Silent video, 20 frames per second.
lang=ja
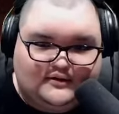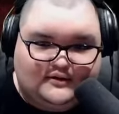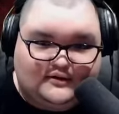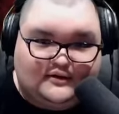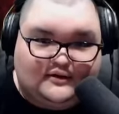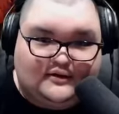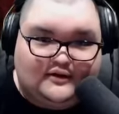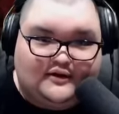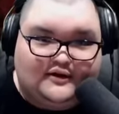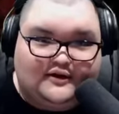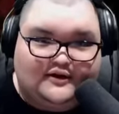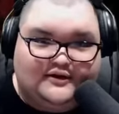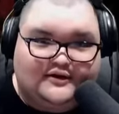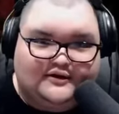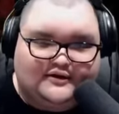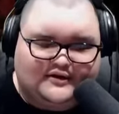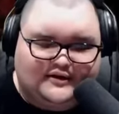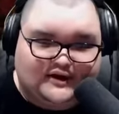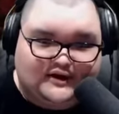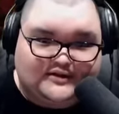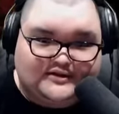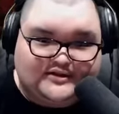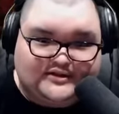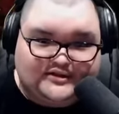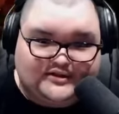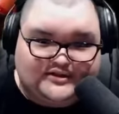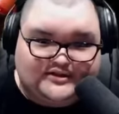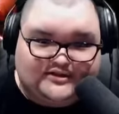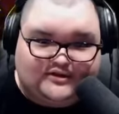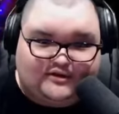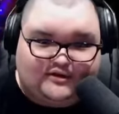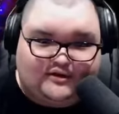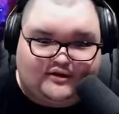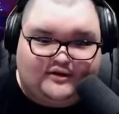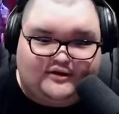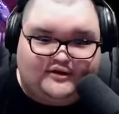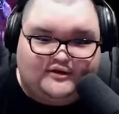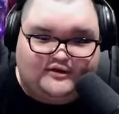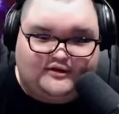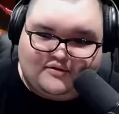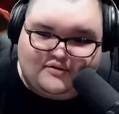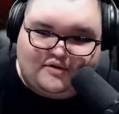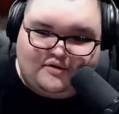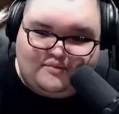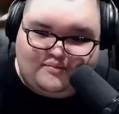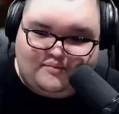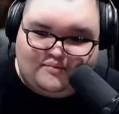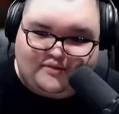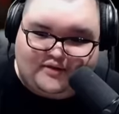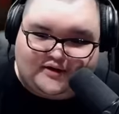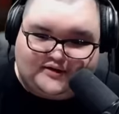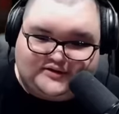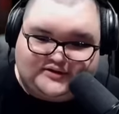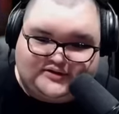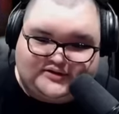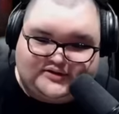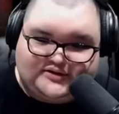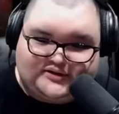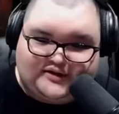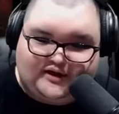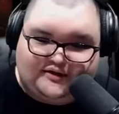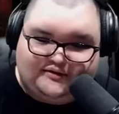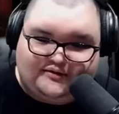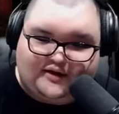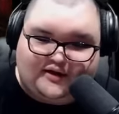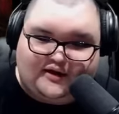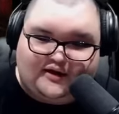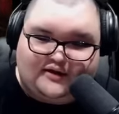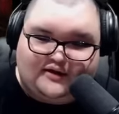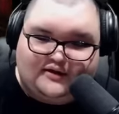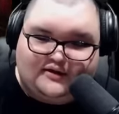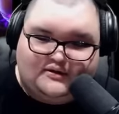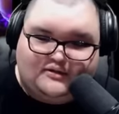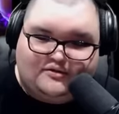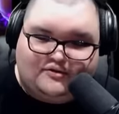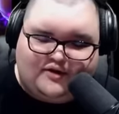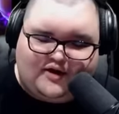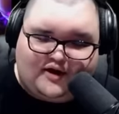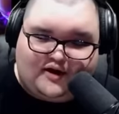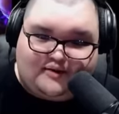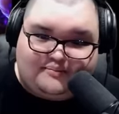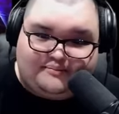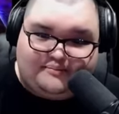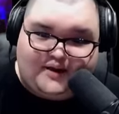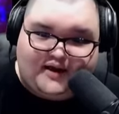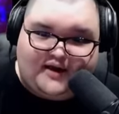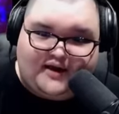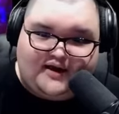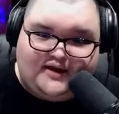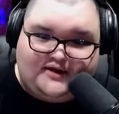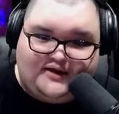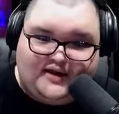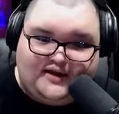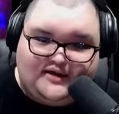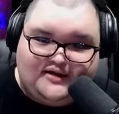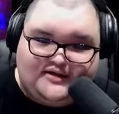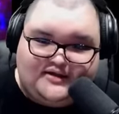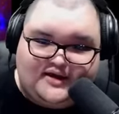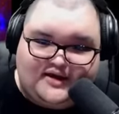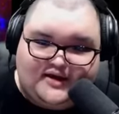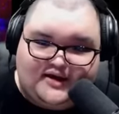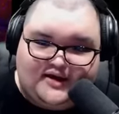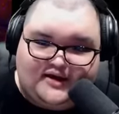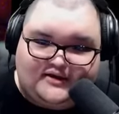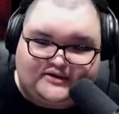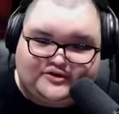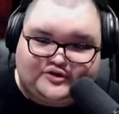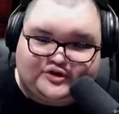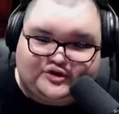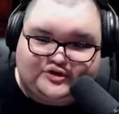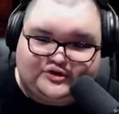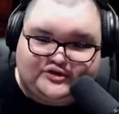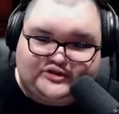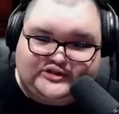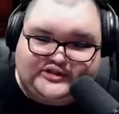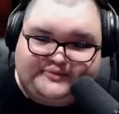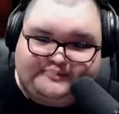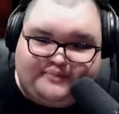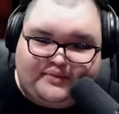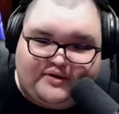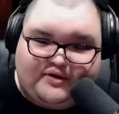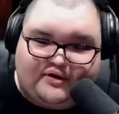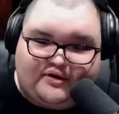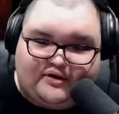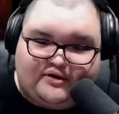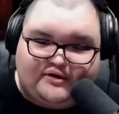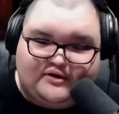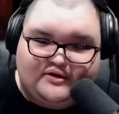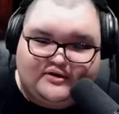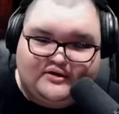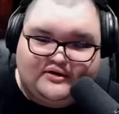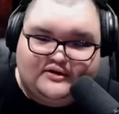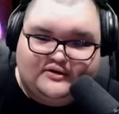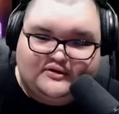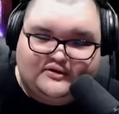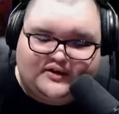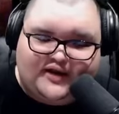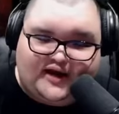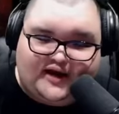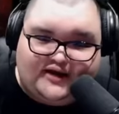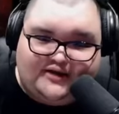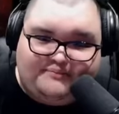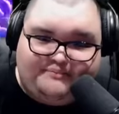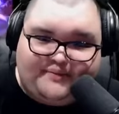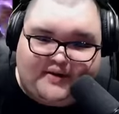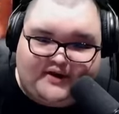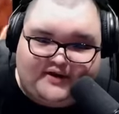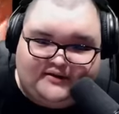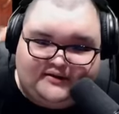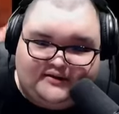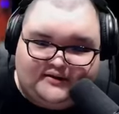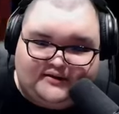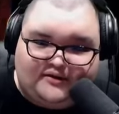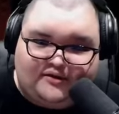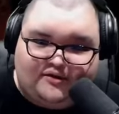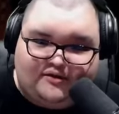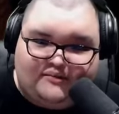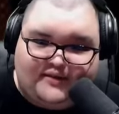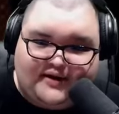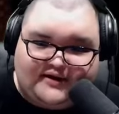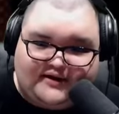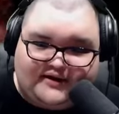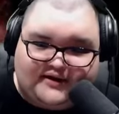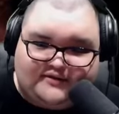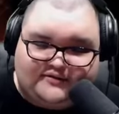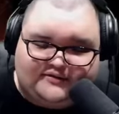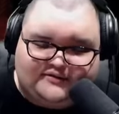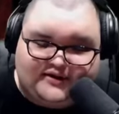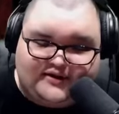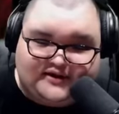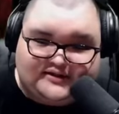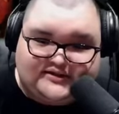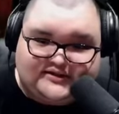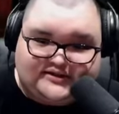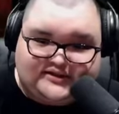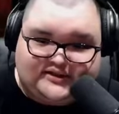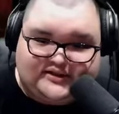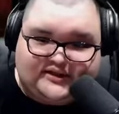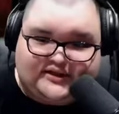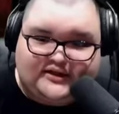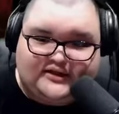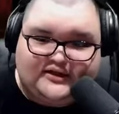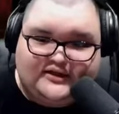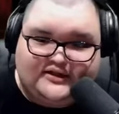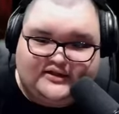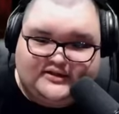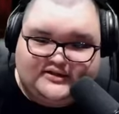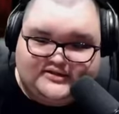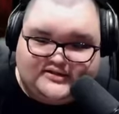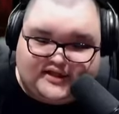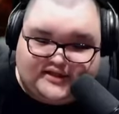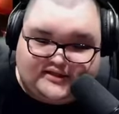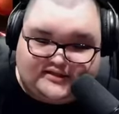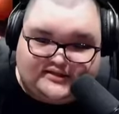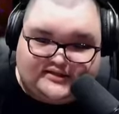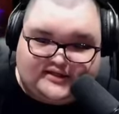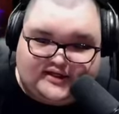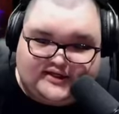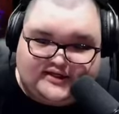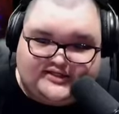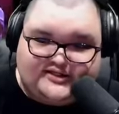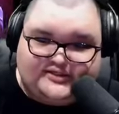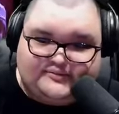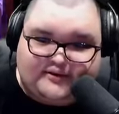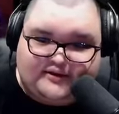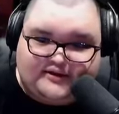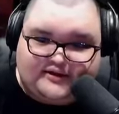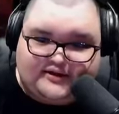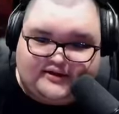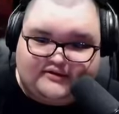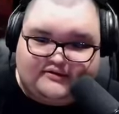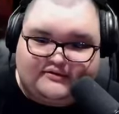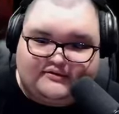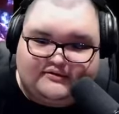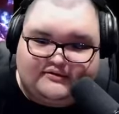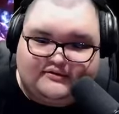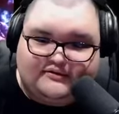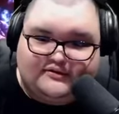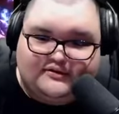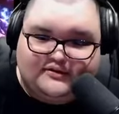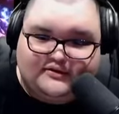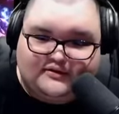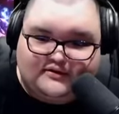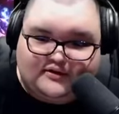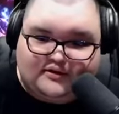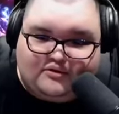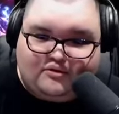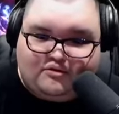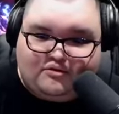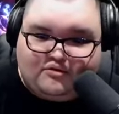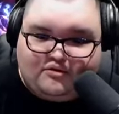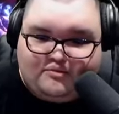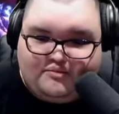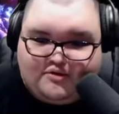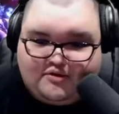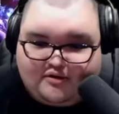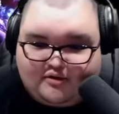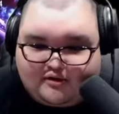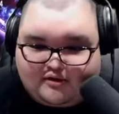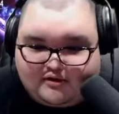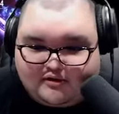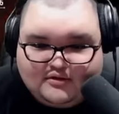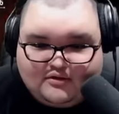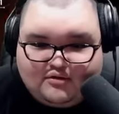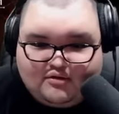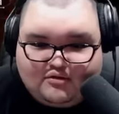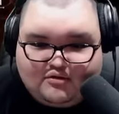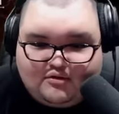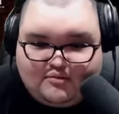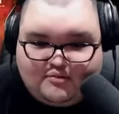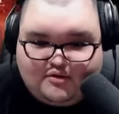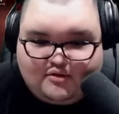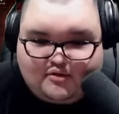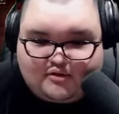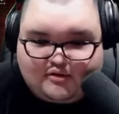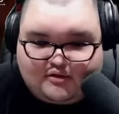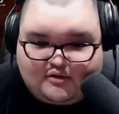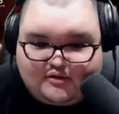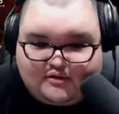あ安いぞコンボが違うねこれ前台形中スポ大パンお化けふがし設置が一番いいよでここもここも